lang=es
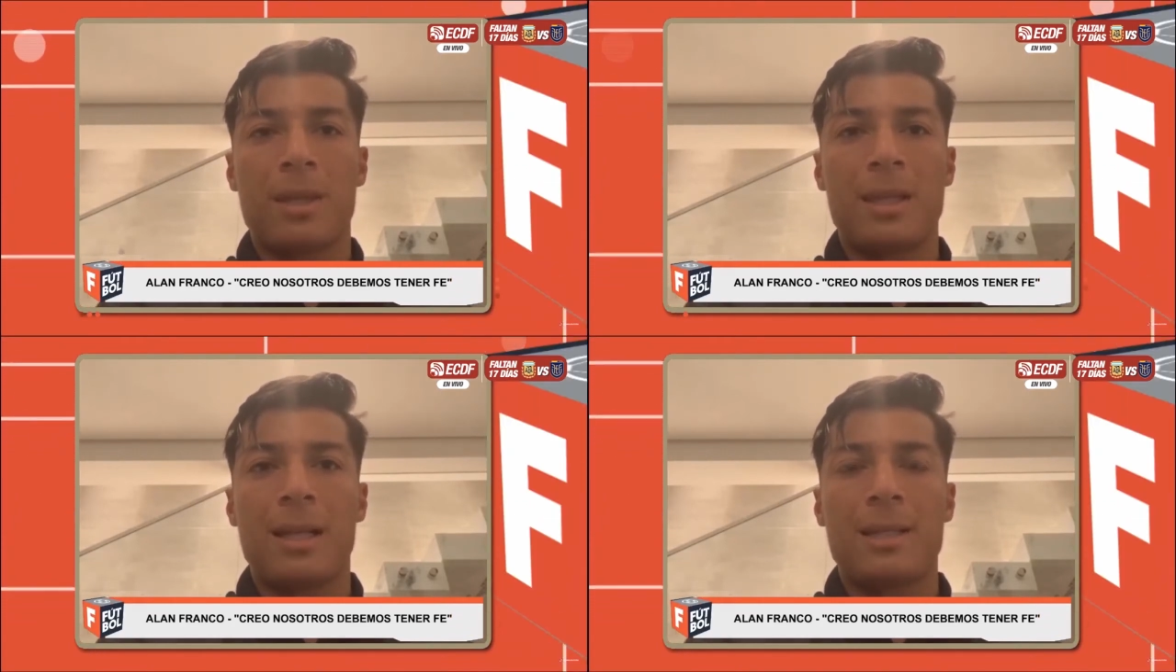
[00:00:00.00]

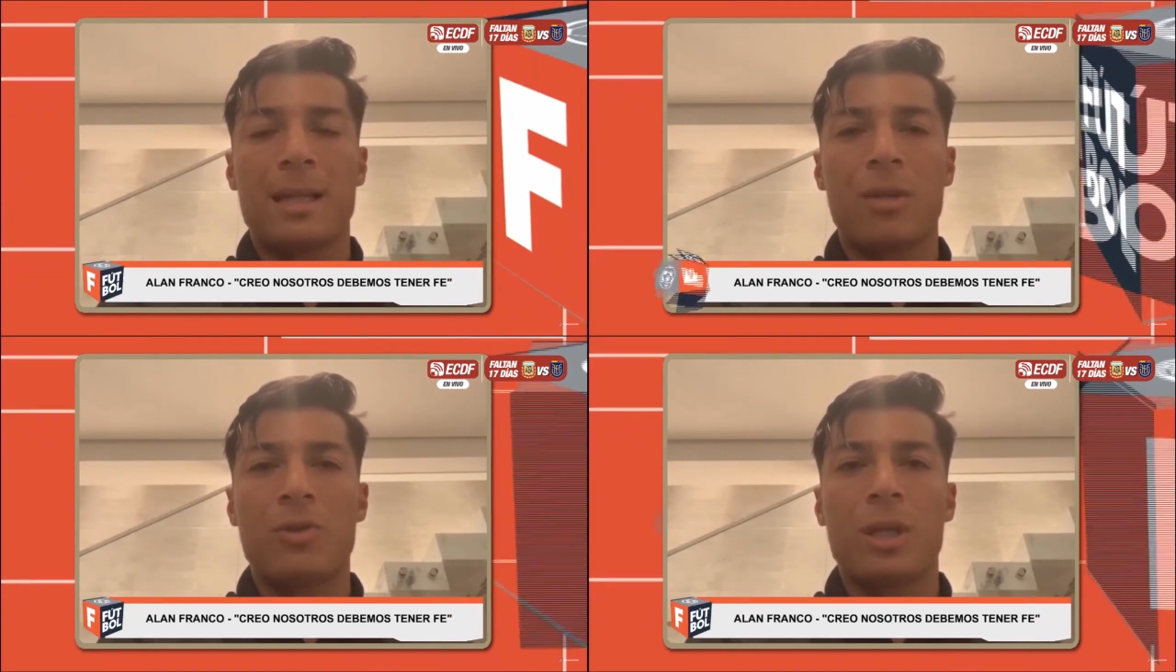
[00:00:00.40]

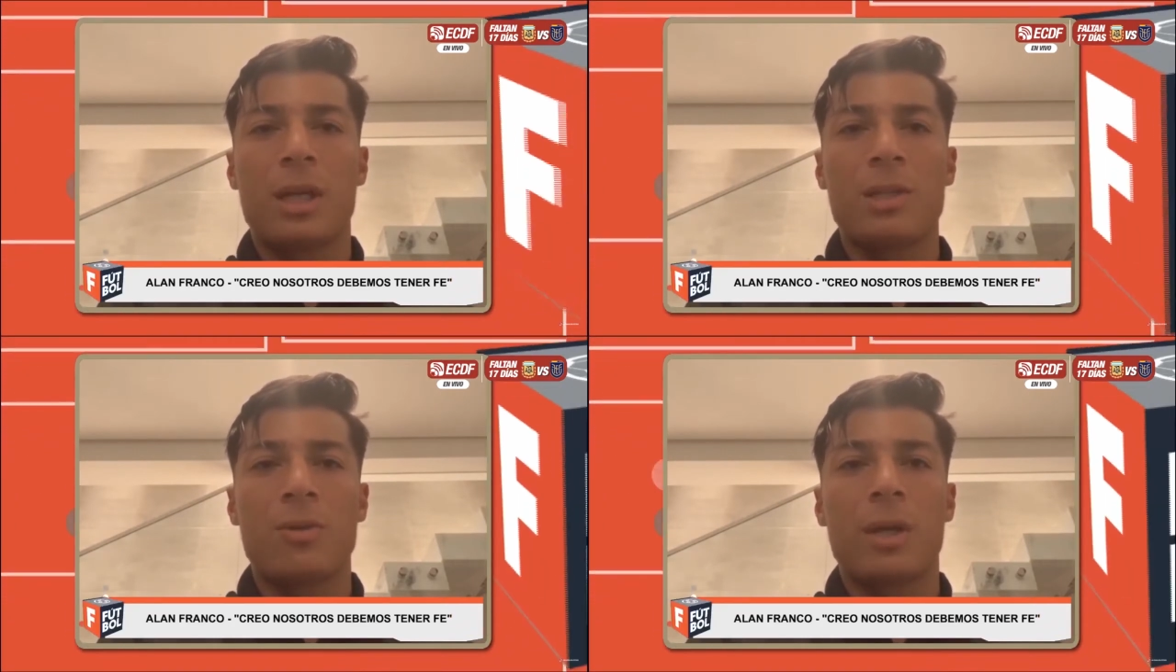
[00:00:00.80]
mentalizarnos
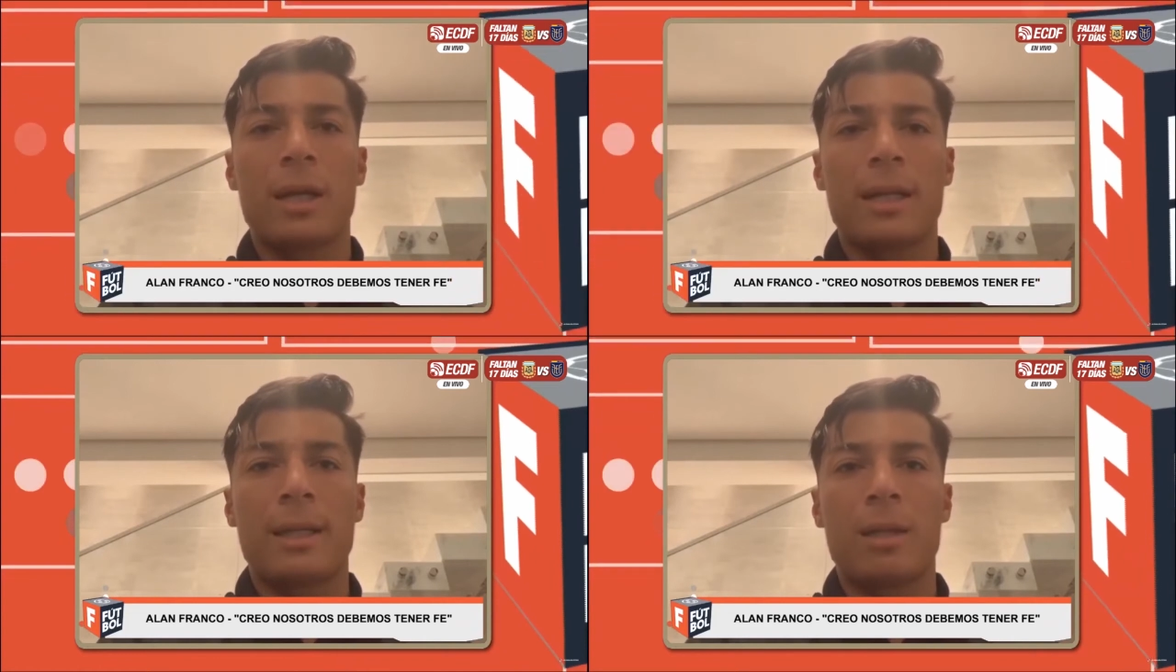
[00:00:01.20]
en eso,
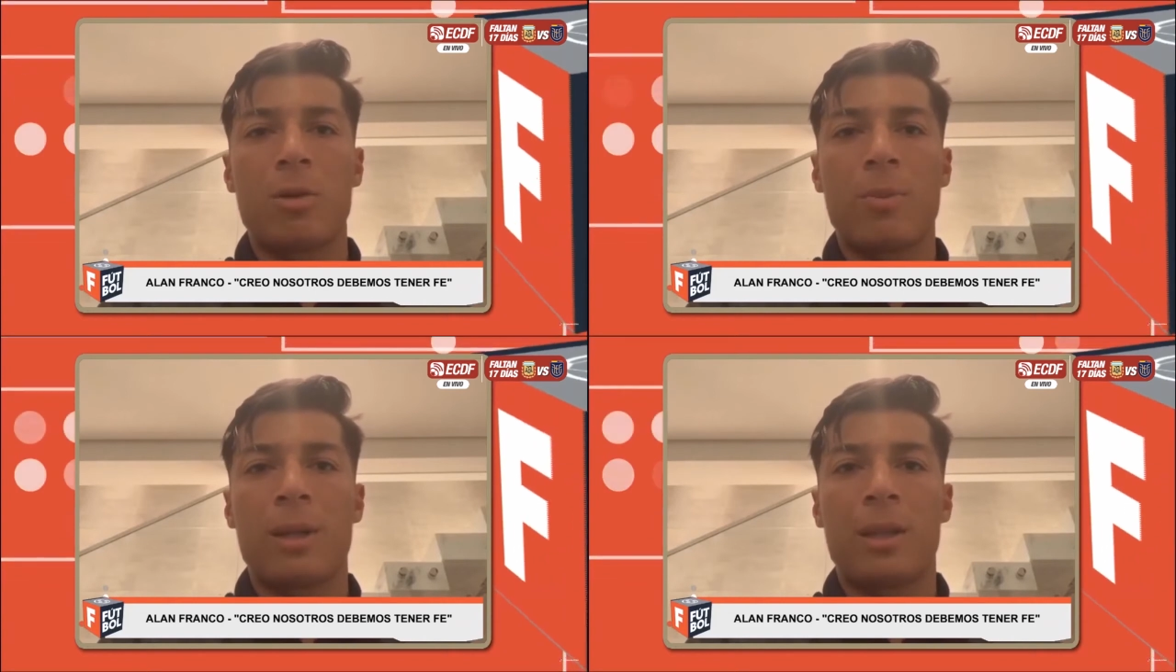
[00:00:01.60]
en
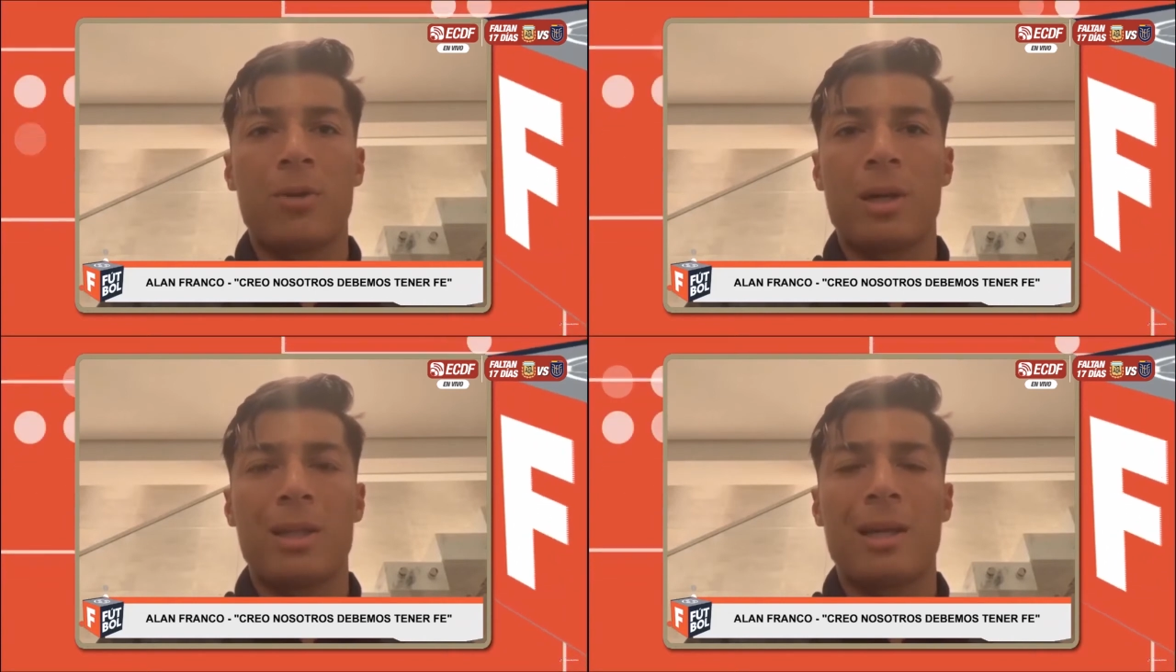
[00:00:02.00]
ganar los
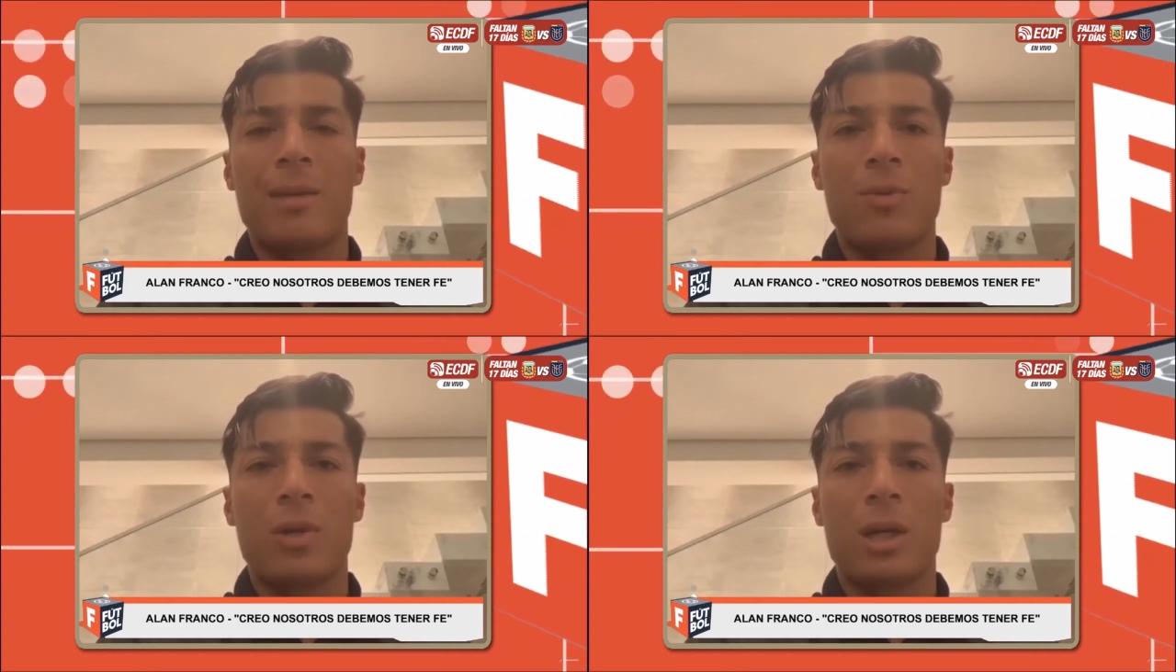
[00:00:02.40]
partidos que
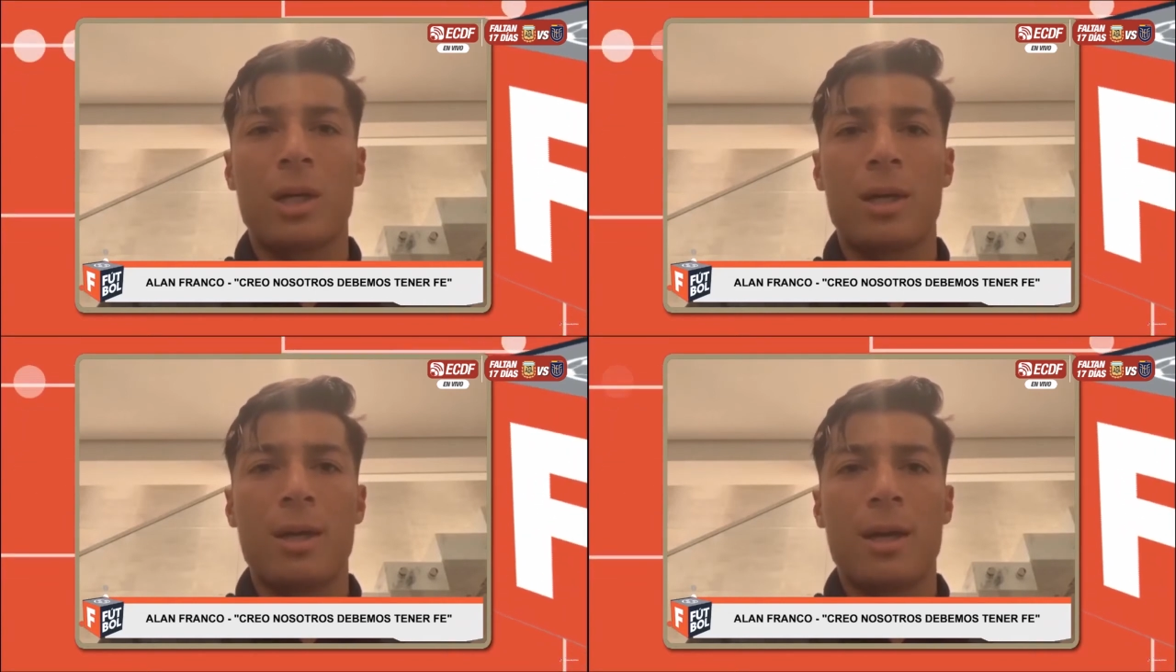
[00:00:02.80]
tengamos
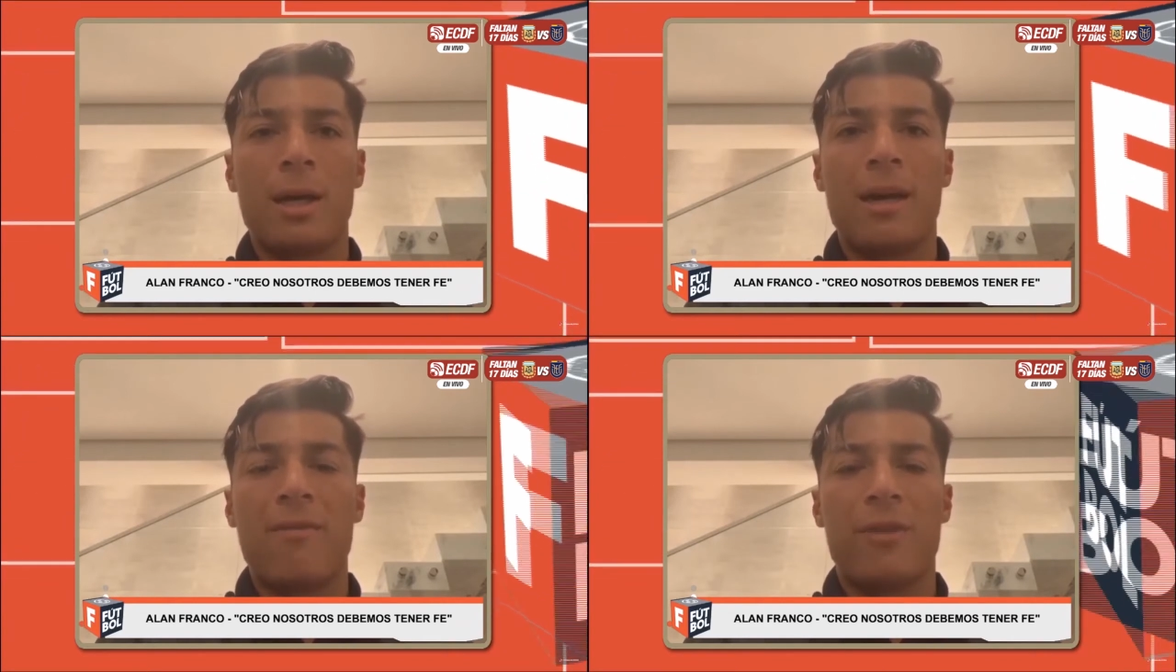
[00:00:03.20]
que,
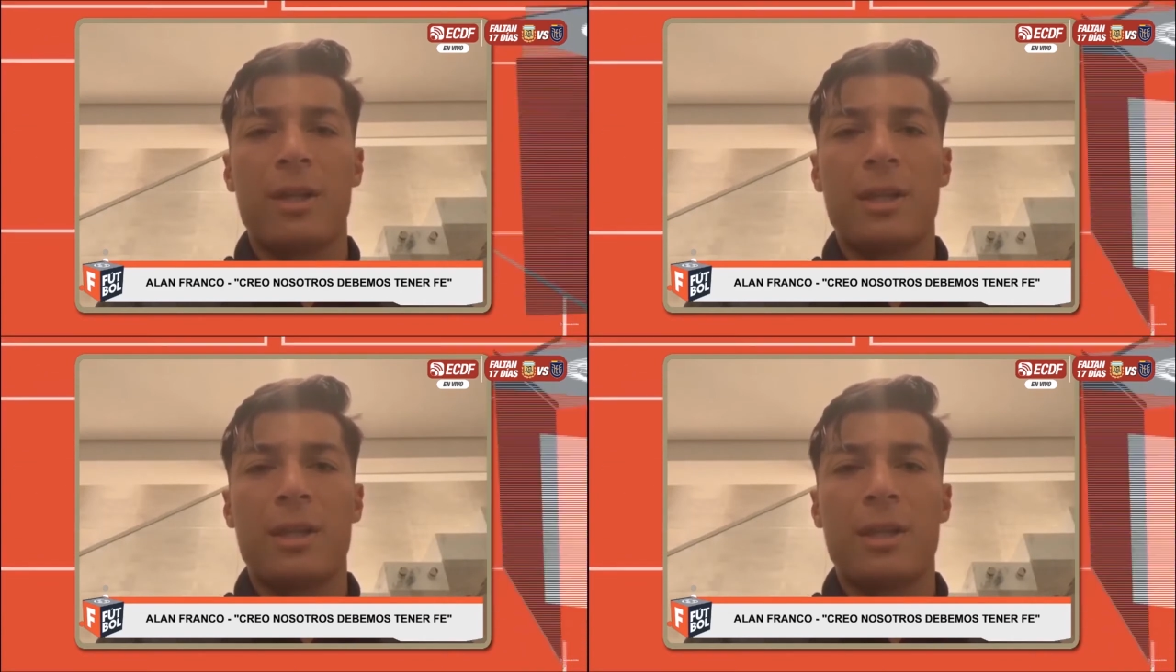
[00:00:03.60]
que